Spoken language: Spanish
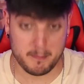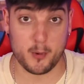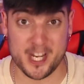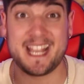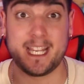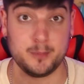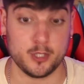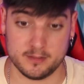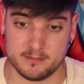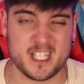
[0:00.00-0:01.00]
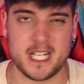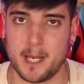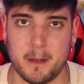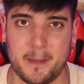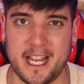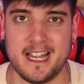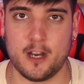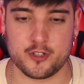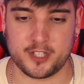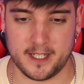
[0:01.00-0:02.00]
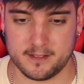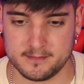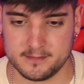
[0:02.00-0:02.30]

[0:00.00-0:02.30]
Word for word: Me voy a Egipto, sin que me peguen la hostia.